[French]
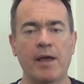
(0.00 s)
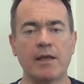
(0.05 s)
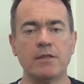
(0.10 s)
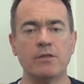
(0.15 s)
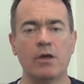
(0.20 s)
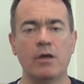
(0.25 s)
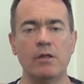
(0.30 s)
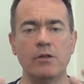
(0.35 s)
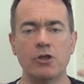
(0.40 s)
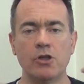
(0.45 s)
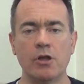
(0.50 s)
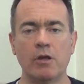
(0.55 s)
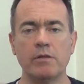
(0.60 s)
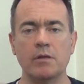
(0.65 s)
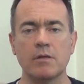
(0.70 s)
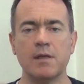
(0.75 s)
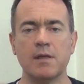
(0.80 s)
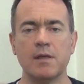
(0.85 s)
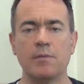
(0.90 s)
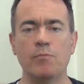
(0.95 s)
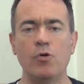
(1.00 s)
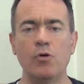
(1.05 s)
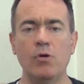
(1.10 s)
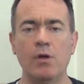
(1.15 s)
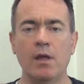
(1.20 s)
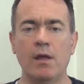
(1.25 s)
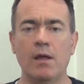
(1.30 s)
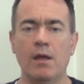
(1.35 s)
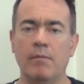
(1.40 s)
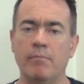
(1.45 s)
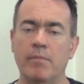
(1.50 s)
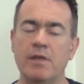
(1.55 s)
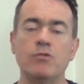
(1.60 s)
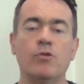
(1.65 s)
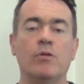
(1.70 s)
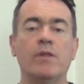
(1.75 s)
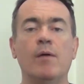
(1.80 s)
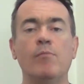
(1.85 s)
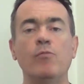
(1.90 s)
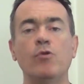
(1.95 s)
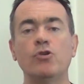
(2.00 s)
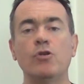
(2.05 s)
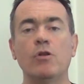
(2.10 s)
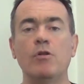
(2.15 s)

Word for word: personne, j'entends ses mots, mais son amour,